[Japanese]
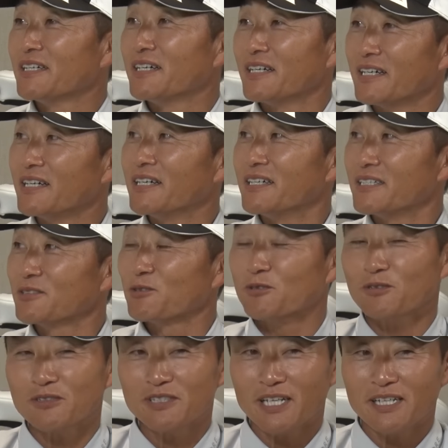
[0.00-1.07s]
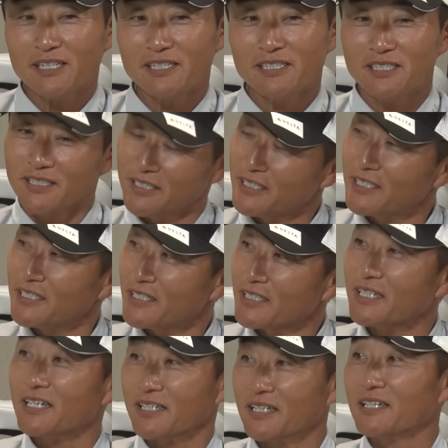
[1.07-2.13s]
はい、そこ大事
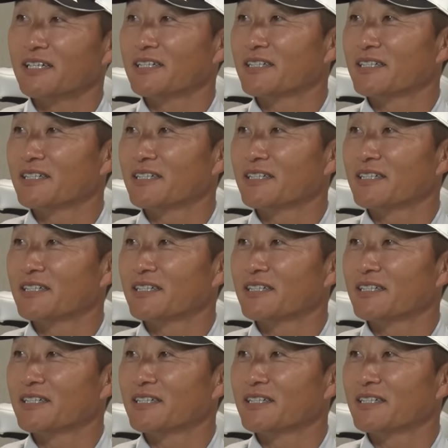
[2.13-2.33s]
かな